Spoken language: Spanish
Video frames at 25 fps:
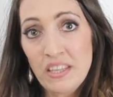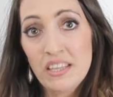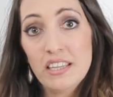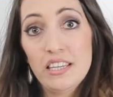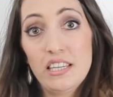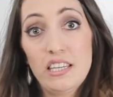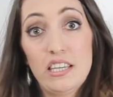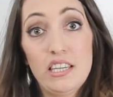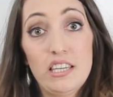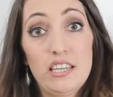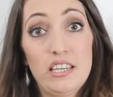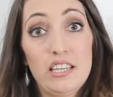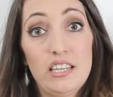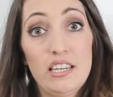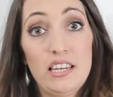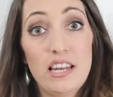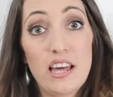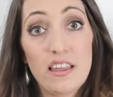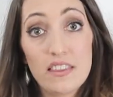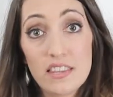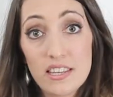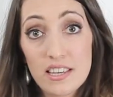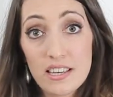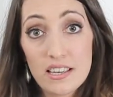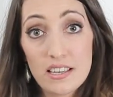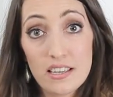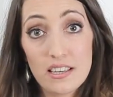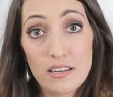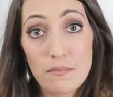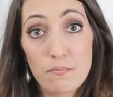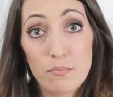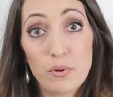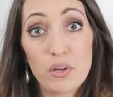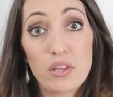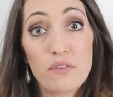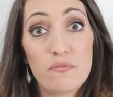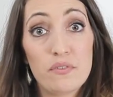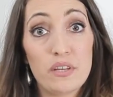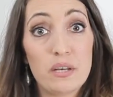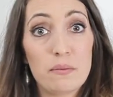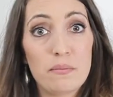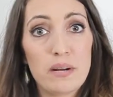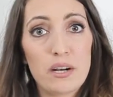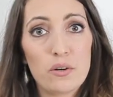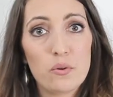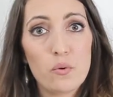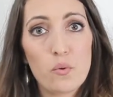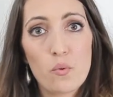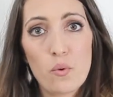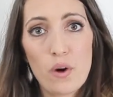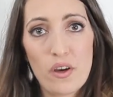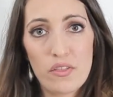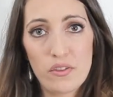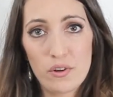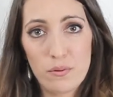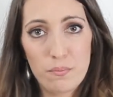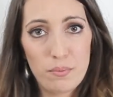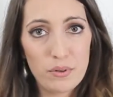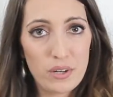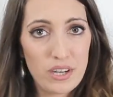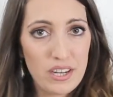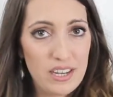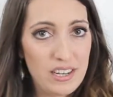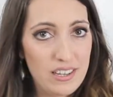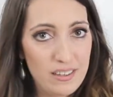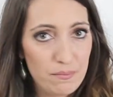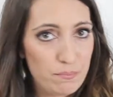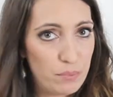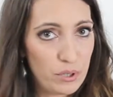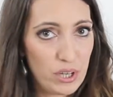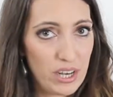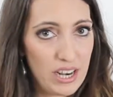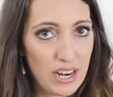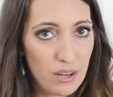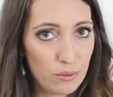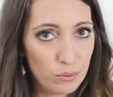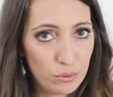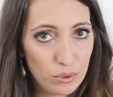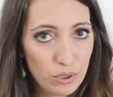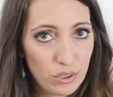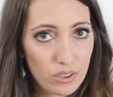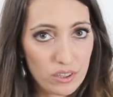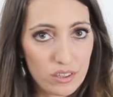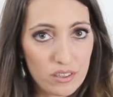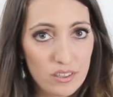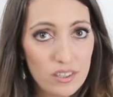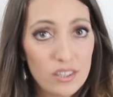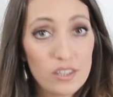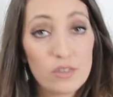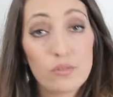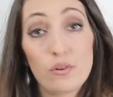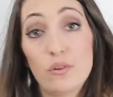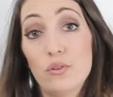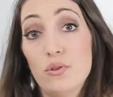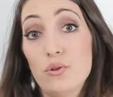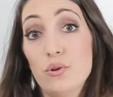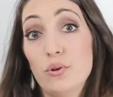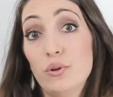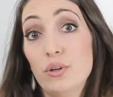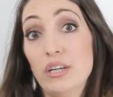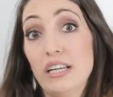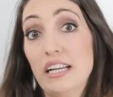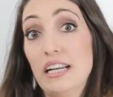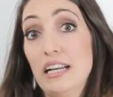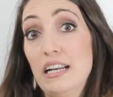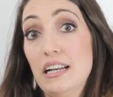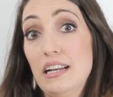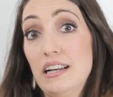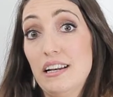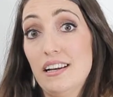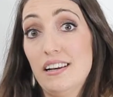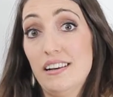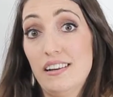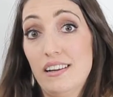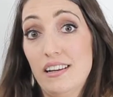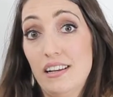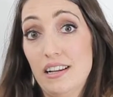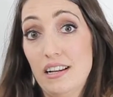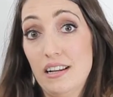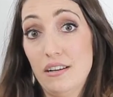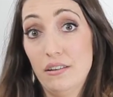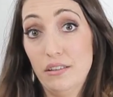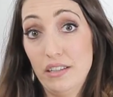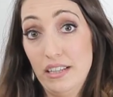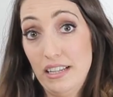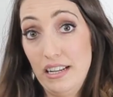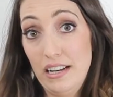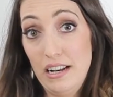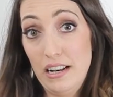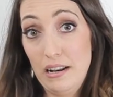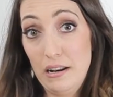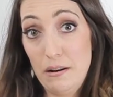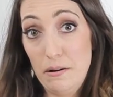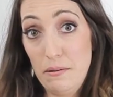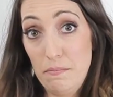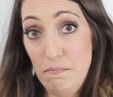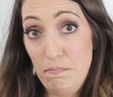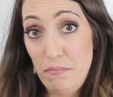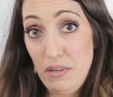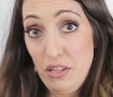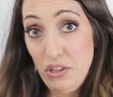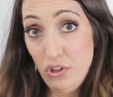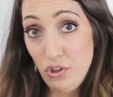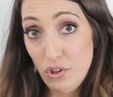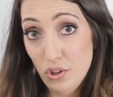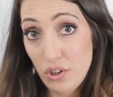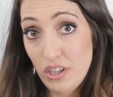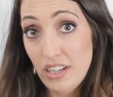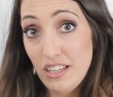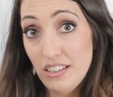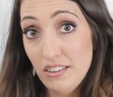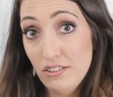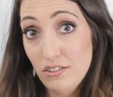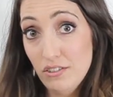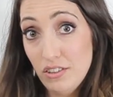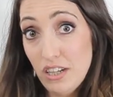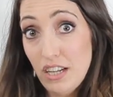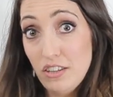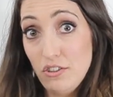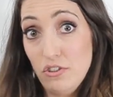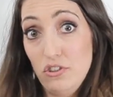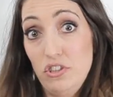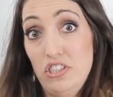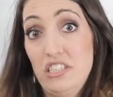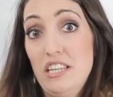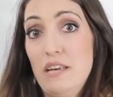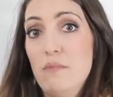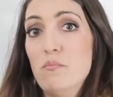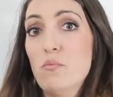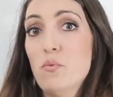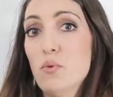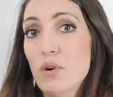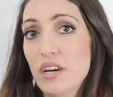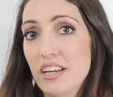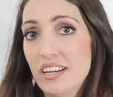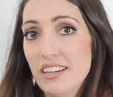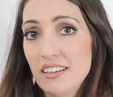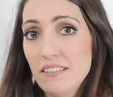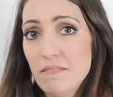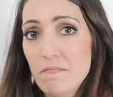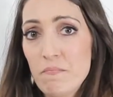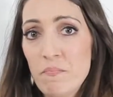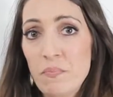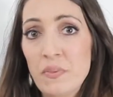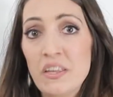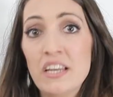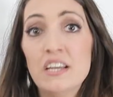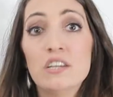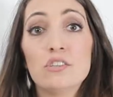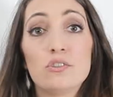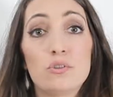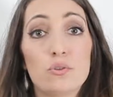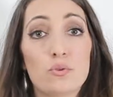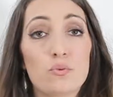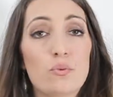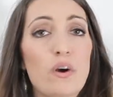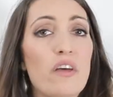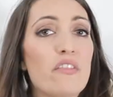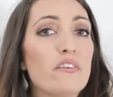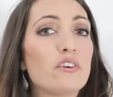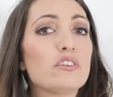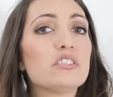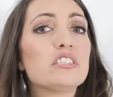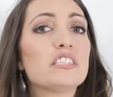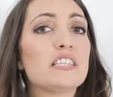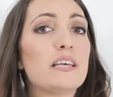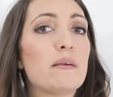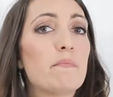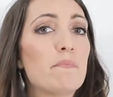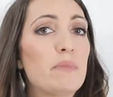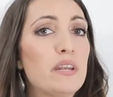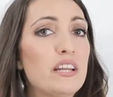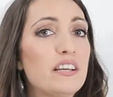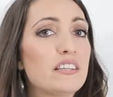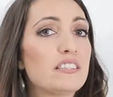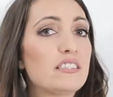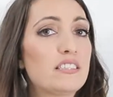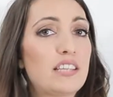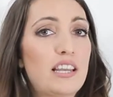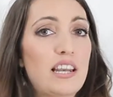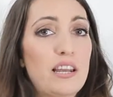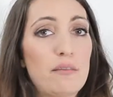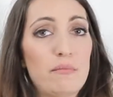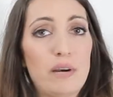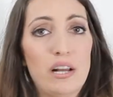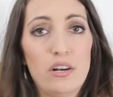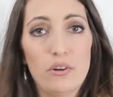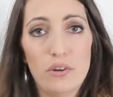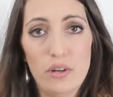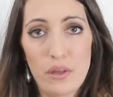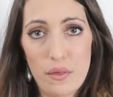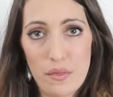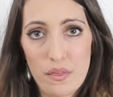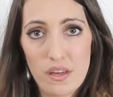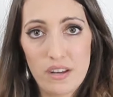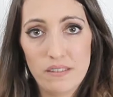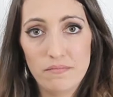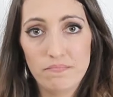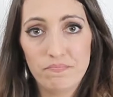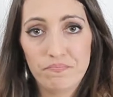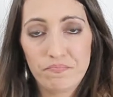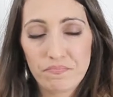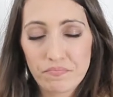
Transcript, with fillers: y nadie puede firmar un cuadro por el, por el autor. Cuando el, el, pintor en concreto se muere, sus cuadros siempre se revalorizan.